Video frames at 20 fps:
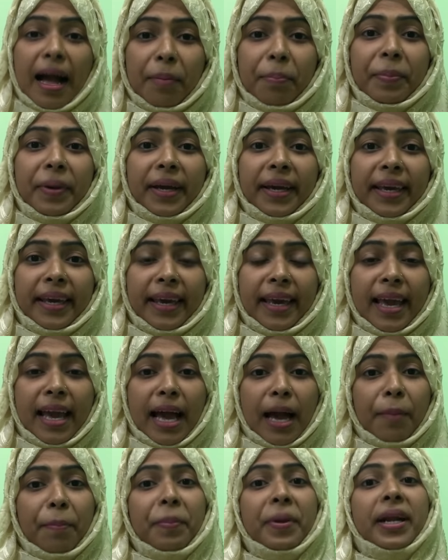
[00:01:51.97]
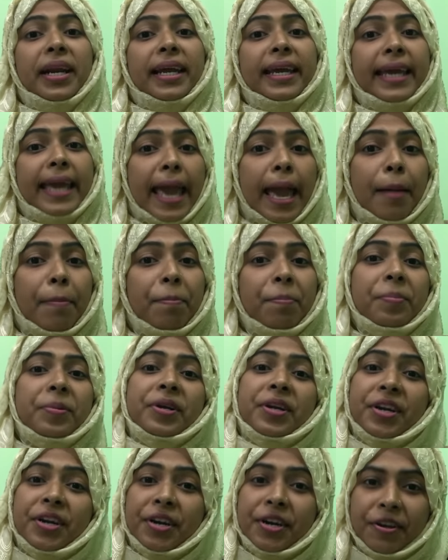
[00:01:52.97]
আপনাকে আপনার গ্যাপ
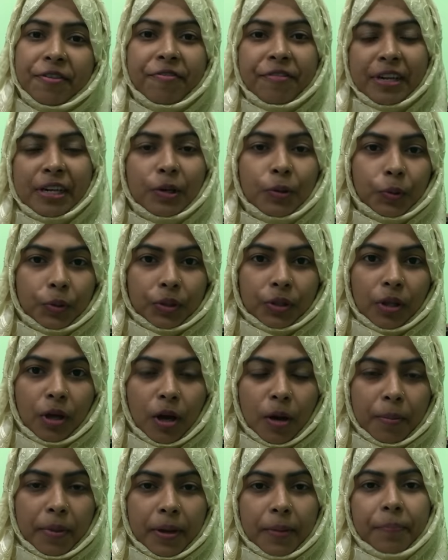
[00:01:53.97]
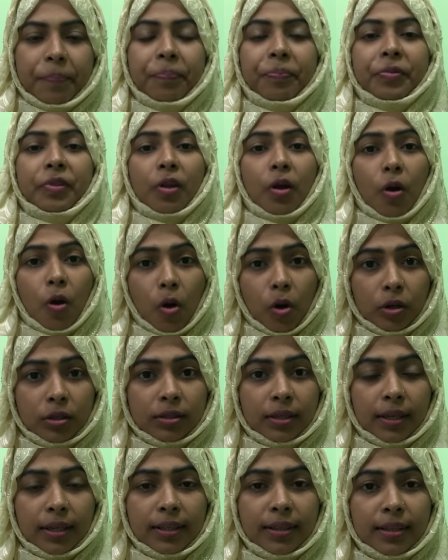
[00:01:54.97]
রিফিল করতে হবে
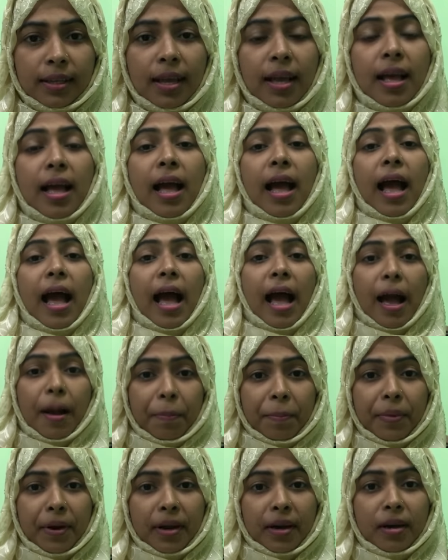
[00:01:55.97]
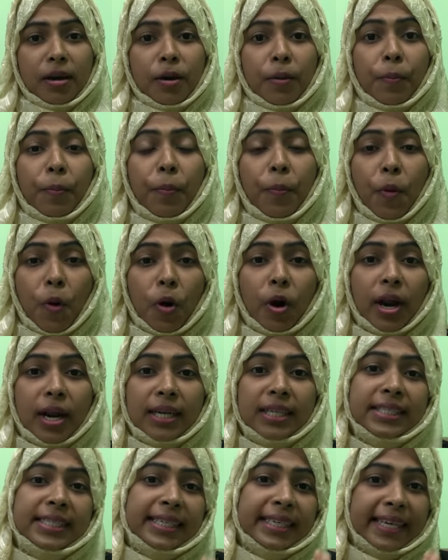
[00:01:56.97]
অর্থাৎ আপনার
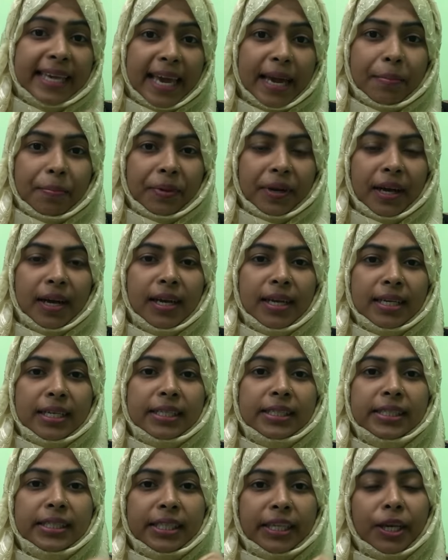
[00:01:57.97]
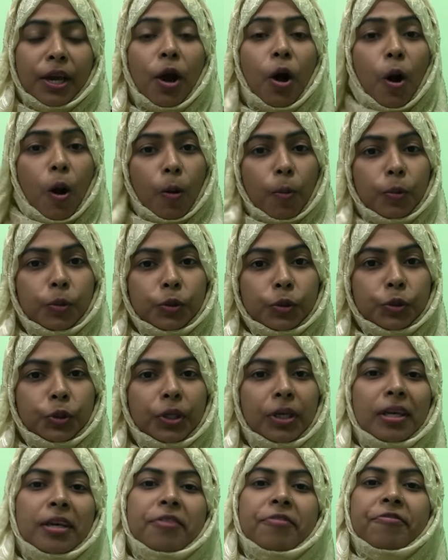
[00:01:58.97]
পড়ার যে গ্যাপটা সেটাকে
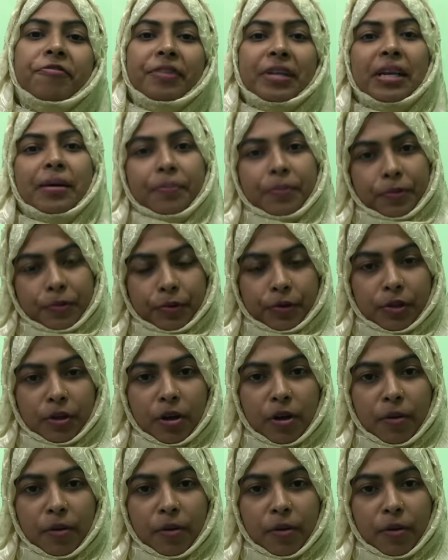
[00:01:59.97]
অবশ্যই ফিল আপ করতে